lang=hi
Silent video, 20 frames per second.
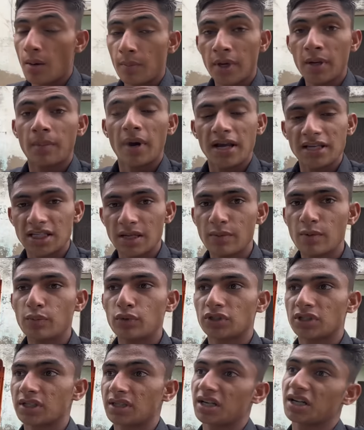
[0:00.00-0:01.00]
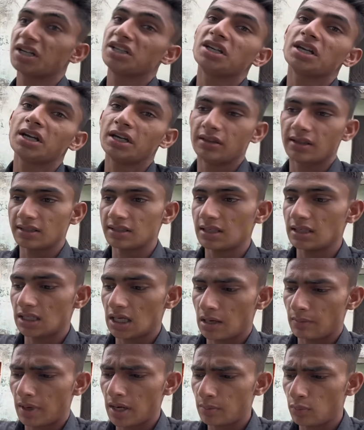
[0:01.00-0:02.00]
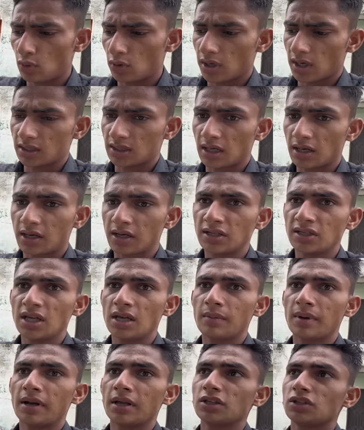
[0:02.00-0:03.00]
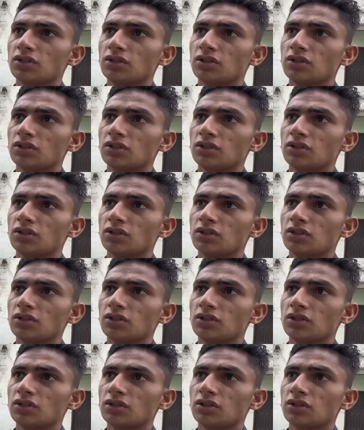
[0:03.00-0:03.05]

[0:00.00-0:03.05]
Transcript: हमने भाई से भी पूछा था कि ये किधर से लिया भाई बोल रहा था कि ये जंगल